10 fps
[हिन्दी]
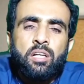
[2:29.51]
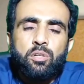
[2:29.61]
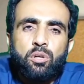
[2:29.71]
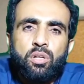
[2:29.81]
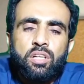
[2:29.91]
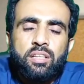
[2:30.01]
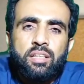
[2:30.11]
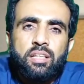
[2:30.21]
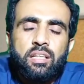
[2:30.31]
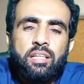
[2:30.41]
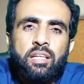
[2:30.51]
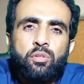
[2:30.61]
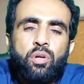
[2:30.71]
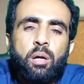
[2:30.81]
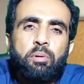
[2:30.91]
कंट्रोल करने के लिए
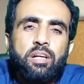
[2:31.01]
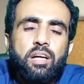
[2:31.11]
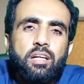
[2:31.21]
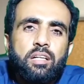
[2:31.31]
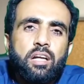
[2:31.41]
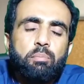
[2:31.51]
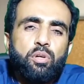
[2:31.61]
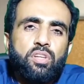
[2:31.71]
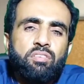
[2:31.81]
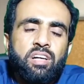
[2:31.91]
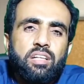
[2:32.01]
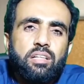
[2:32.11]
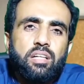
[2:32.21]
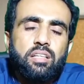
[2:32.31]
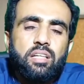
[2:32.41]
जो आपका डॉक्टर आपको दवा लिख
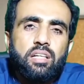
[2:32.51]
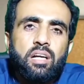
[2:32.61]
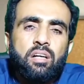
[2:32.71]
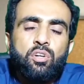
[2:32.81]
कर देगा